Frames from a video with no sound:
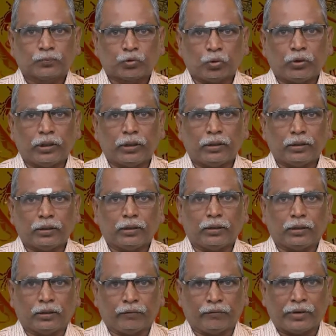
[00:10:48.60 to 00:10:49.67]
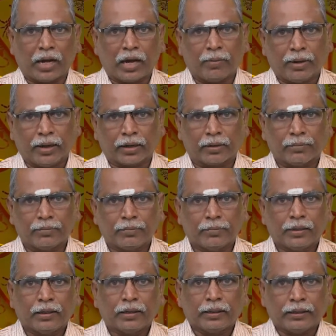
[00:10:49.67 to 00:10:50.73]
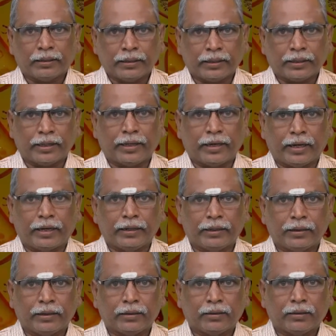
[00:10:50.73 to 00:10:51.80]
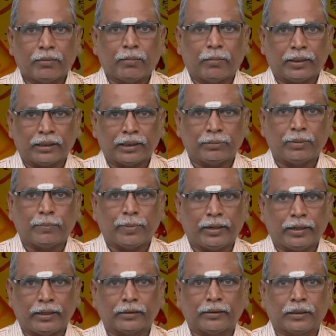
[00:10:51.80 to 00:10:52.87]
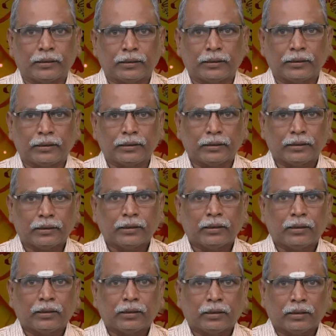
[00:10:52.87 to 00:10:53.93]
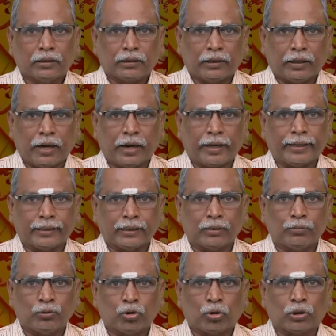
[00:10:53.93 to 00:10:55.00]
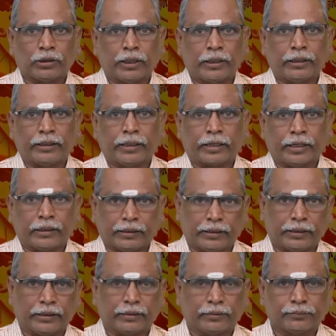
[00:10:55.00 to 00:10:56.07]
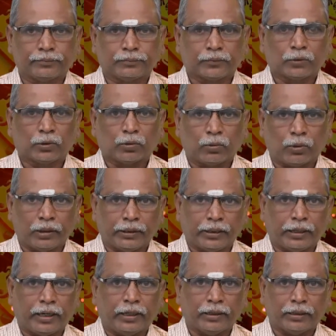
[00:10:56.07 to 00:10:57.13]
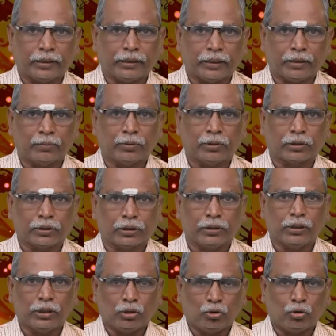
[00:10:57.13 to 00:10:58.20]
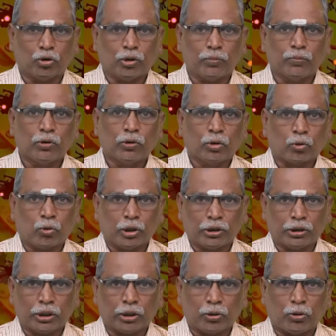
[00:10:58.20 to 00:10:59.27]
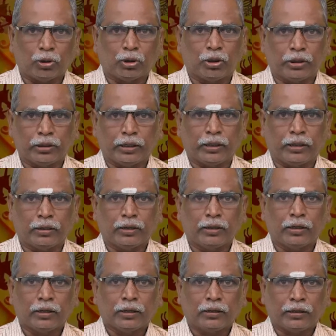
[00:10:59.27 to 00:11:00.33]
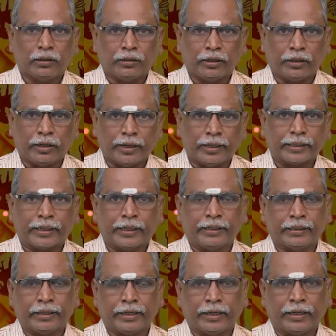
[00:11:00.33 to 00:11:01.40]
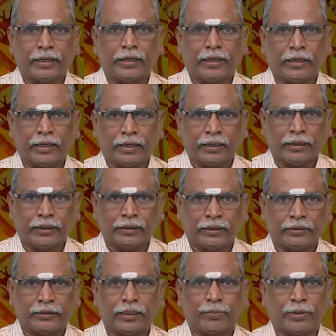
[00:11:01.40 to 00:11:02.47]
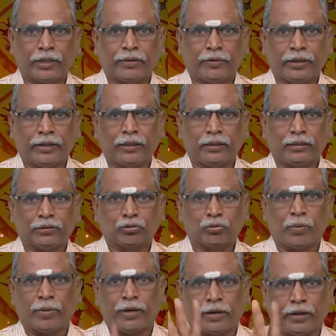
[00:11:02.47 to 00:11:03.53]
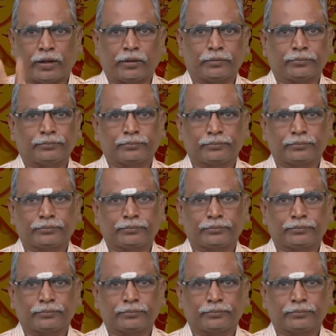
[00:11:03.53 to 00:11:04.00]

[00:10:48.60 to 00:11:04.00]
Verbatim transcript: தொழில் வியாபாரம் இன்றைய நாளில் மத்தியம பலனை தந்து நாளைய தினம் யோகத்தை அள்ளித்தர காத்திருக்கிறது குழந்தைகளால் இன்றைய தினம் உங்களுக்கு யோகம் குழந்தைகளோடு நீங்கள் இந்த நாளை கணிக்க என்ஜாய் பண்ண வேண்டிய சுபமான நாள்